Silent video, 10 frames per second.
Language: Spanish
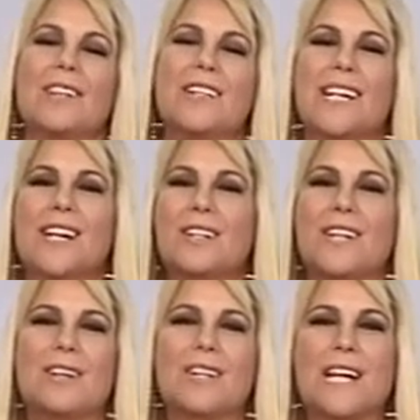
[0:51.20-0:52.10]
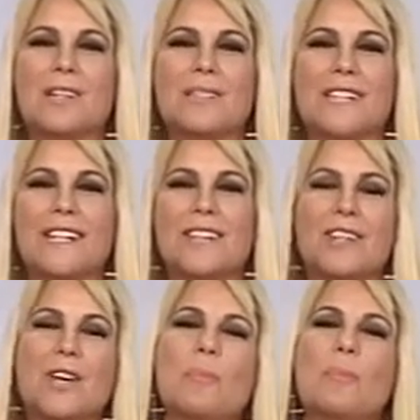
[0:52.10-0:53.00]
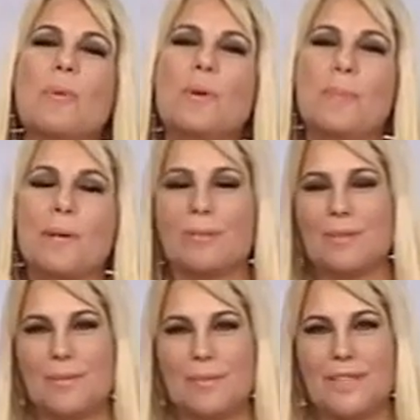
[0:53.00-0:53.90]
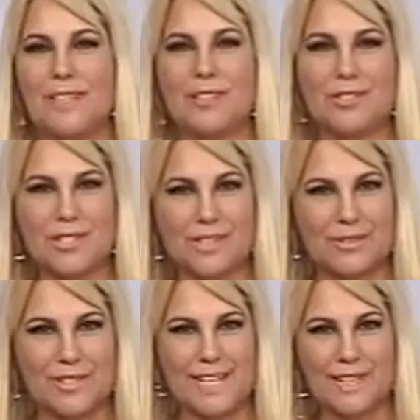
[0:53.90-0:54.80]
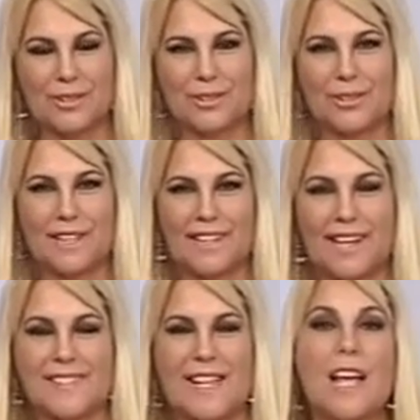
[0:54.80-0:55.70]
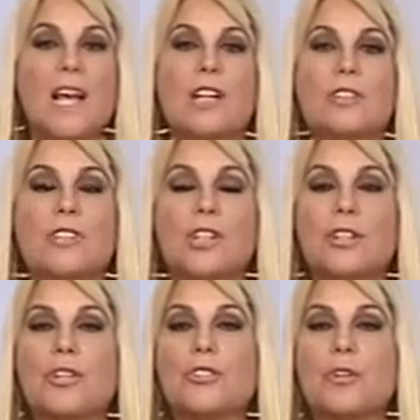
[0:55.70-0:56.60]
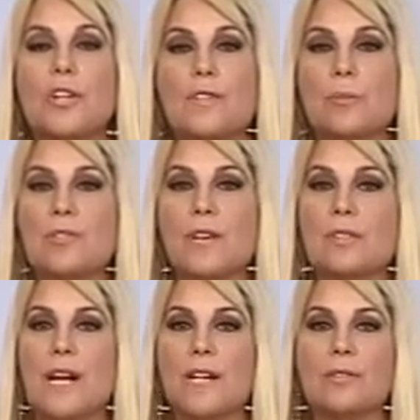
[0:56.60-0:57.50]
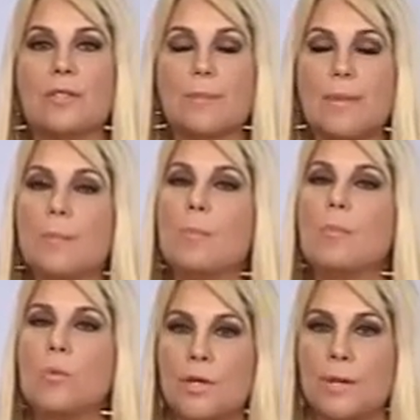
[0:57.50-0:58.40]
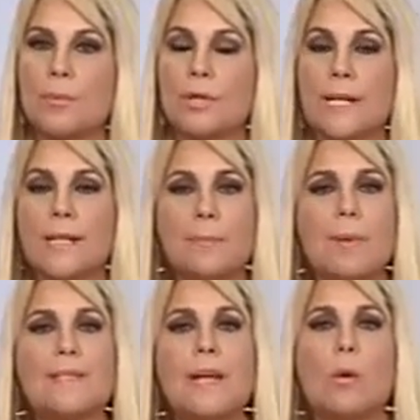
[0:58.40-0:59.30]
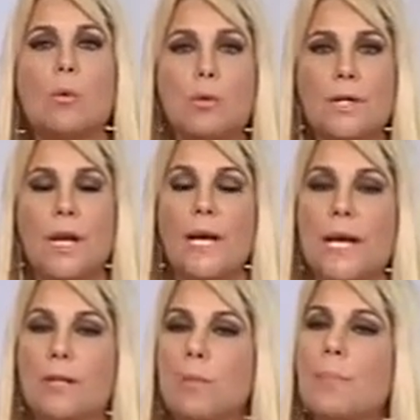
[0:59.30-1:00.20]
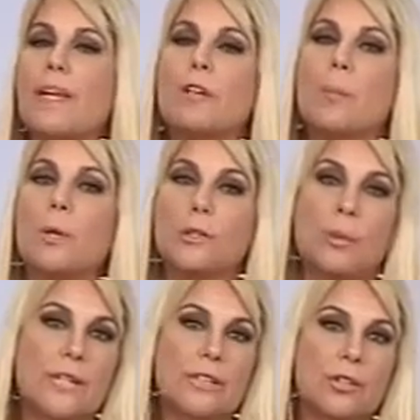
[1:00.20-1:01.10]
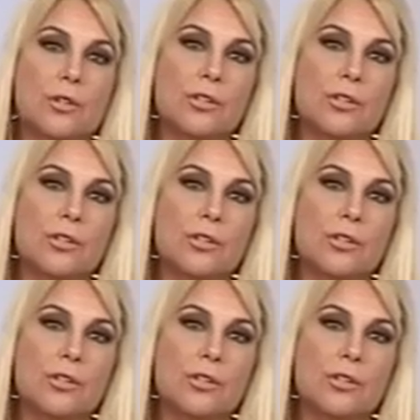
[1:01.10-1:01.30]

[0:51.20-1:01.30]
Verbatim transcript: Hola, hola, hola, ¿cómo están todos? Muy, pero muy bienvenidos. Esto es El Doctor en Casa. Nosotros hoy vamos a hablar de un tema muy importante, más aún en un país como el nuestro, con